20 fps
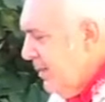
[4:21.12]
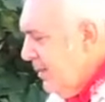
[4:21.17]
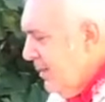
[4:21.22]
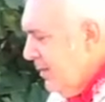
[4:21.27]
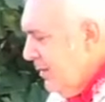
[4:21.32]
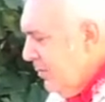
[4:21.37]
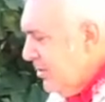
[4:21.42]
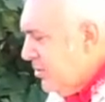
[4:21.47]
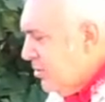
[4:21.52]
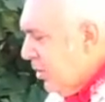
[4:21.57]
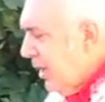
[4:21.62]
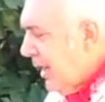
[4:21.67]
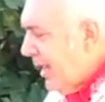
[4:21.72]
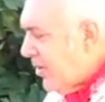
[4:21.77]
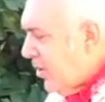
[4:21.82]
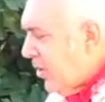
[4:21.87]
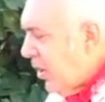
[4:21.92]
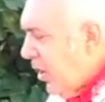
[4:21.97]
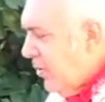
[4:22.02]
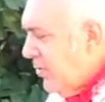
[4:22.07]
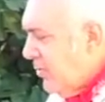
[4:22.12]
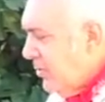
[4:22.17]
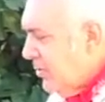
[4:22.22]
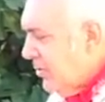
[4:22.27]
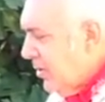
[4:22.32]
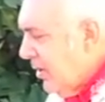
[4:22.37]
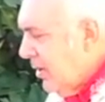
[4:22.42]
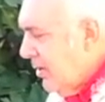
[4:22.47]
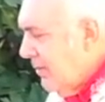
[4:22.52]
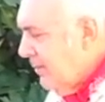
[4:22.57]
questo
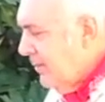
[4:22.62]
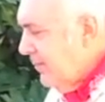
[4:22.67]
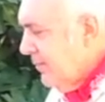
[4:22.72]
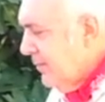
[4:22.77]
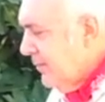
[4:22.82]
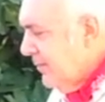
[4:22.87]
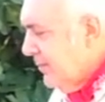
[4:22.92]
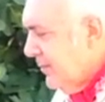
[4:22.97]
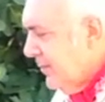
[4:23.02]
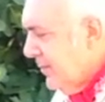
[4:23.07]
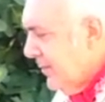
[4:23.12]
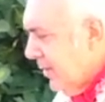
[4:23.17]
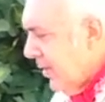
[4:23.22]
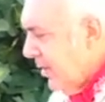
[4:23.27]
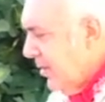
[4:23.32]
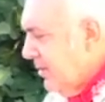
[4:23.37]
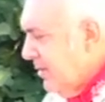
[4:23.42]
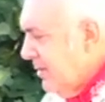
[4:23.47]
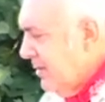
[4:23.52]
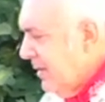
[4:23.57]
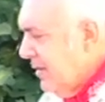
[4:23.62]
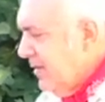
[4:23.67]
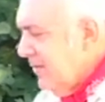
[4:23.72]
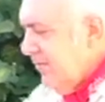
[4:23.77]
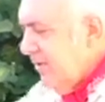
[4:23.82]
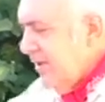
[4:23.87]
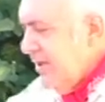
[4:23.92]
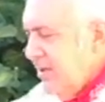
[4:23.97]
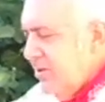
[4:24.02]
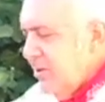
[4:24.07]
racconto no, del
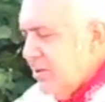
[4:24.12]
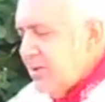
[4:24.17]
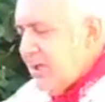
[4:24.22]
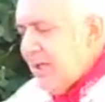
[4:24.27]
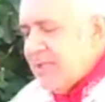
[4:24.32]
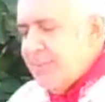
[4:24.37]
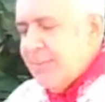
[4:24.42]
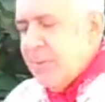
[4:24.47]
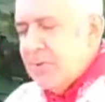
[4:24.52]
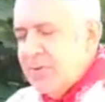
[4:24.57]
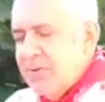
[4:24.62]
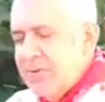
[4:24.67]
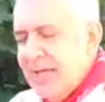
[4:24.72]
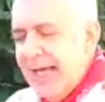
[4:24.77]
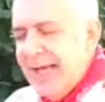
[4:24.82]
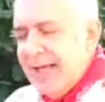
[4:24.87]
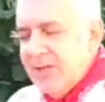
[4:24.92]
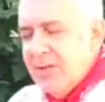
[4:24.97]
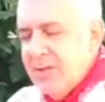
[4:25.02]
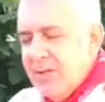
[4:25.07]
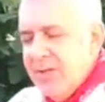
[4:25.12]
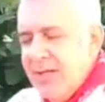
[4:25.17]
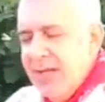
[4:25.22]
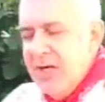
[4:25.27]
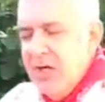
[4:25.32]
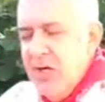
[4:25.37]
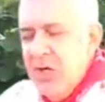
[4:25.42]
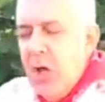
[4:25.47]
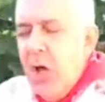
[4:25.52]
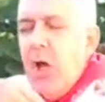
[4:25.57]
vino trasportato
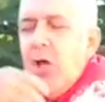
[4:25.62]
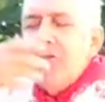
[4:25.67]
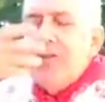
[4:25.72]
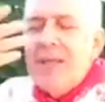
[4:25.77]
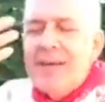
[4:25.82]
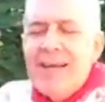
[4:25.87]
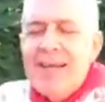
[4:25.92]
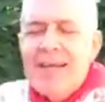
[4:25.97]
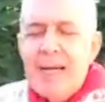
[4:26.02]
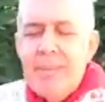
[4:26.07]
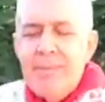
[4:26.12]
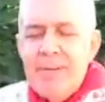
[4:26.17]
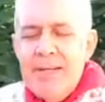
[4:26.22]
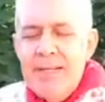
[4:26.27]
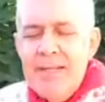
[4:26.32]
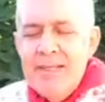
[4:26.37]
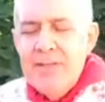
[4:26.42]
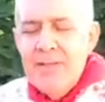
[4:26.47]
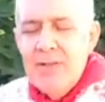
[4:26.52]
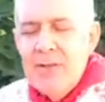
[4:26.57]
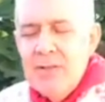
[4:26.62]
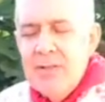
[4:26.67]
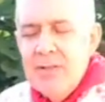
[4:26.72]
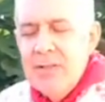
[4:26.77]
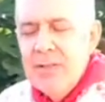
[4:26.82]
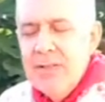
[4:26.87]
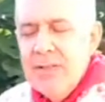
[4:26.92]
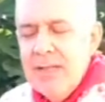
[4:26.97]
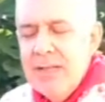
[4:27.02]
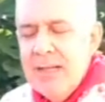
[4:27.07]
nell'otre caprino
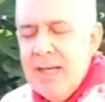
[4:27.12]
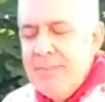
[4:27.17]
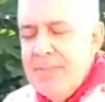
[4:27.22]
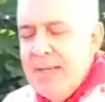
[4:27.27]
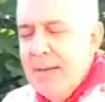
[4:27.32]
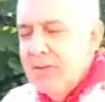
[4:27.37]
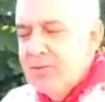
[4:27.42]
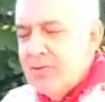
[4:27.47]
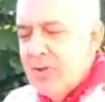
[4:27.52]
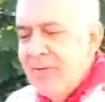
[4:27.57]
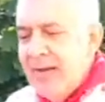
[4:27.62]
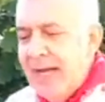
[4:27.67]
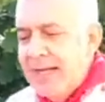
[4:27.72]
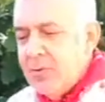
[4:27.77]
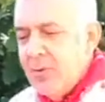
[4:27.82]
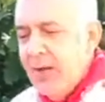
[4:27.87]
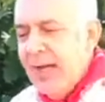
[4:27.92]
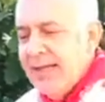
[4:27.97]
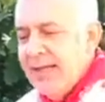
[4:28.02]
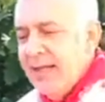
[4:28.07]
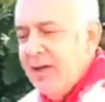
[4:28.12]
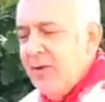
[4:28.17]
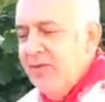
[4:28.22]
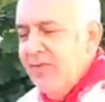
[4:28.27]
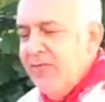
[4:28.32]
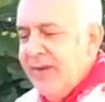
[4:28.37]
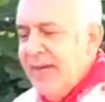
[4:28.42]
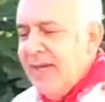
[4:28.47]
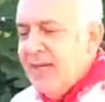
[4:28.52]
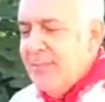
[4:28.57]
abbiamo trovato anche
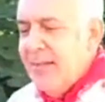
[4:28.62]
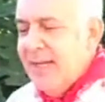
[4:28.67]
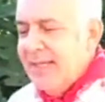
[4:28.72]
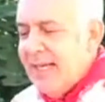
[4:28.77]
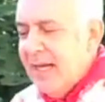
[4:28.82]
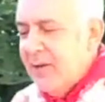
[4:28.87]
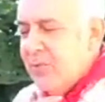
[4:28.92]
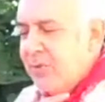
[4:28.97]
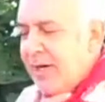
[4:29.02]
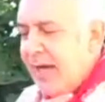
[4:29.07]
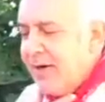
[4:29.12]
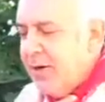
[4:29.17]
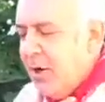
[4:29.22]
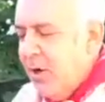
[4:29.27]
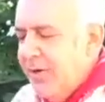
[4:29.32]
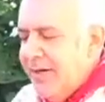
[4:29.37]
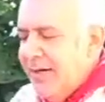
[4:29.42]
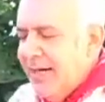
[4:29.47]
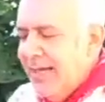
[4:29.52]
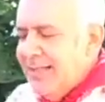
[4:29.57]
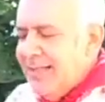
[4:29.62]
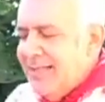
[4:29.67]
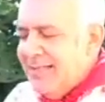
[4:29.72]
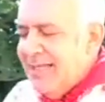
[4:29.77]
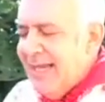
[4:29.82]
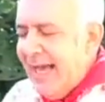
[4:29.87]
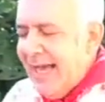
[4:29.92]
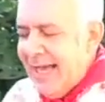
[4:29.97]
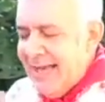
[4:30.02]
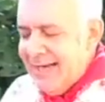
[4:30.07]
conferma da una nonna
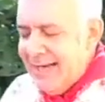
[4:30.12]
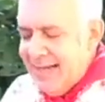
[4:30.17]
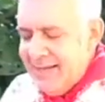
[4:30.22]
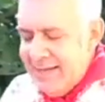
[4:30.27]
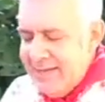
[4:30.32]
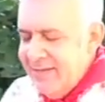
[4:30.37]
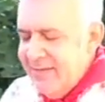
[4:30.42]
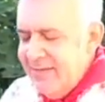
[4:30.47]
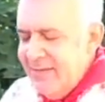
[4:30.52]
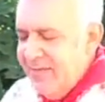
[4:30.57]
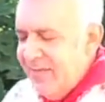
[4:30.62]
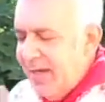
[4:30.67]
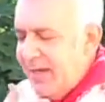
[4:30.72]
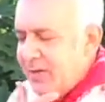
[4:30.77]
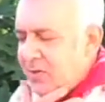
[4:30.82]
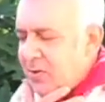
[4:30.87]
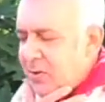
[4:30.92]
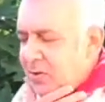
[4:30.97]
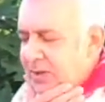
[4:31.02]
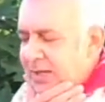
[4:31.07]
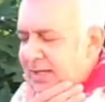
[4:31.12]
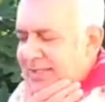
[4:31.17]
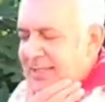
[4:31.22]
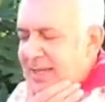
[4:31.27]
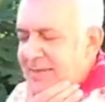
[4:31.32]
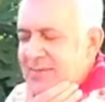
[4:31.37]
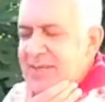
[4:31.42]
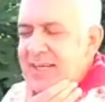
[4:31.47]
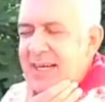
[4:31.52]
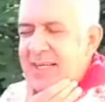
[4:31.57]
anziana che vive ancora,
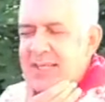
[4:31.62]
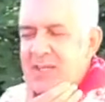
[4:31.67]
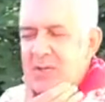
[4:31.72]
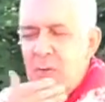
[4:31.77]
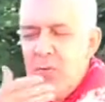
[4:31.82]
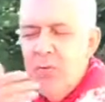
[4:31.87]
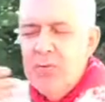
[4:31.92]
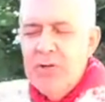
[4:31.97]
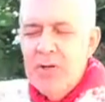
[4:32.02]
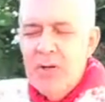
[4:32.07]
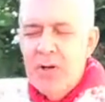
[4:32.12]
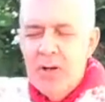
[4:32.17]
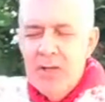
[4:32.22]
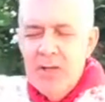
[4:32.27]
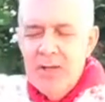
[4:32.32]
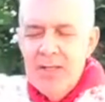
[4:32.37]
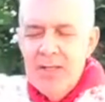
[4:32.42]
Savina di Nunno,